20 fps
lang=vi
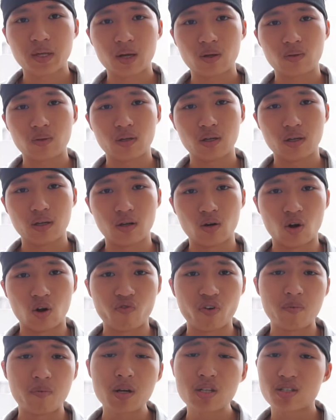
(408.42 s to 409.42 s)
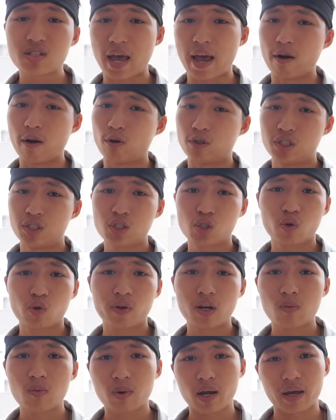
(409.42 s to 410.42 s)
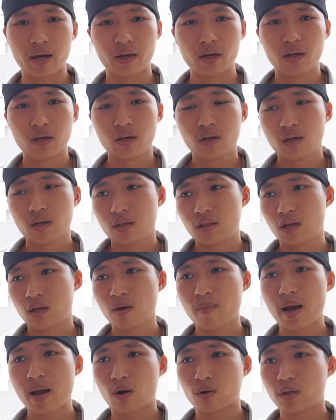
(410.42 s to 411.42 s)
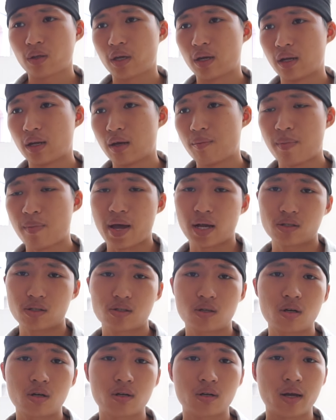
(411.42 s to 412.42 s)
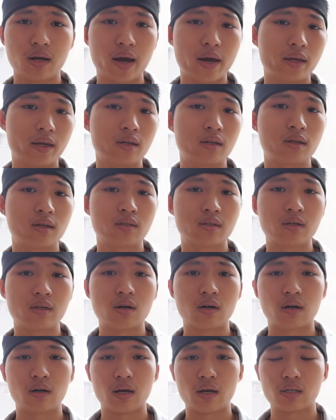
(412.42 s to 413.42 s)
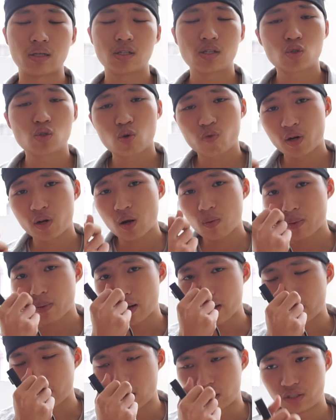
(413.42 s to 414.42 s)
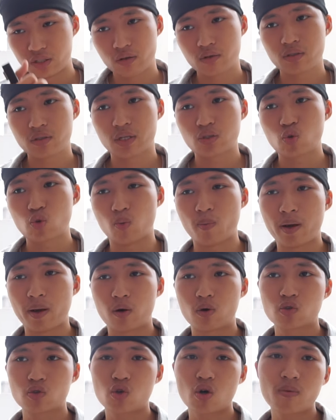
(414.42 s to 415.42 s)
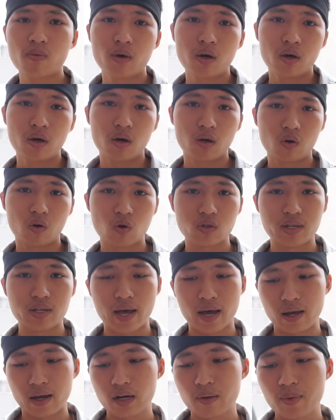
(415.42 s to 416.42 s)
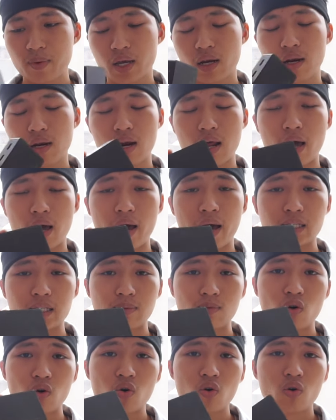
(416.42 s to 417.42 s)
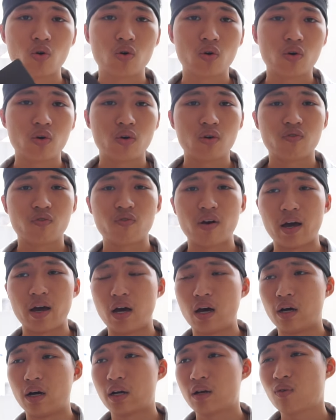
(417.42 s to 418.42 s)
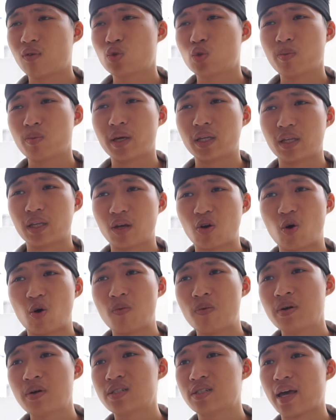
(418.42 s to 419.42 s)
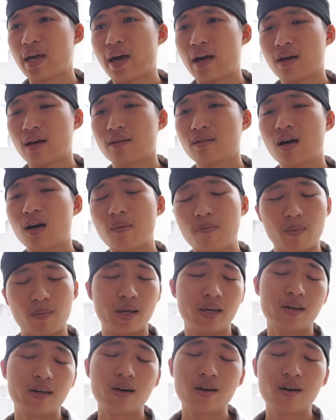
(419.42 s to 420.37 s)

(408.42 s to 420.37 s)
theo thì nói về mức giá của chiếc Sofay Dock này thì các bạn có thể lên mạng search ngay ra được là chiếc Sofay Dock này ở trên trang chủ Microsoft có giá niêm yết là 200 đô và ở năng vũ chúng mình thì có một mức giá hợp lý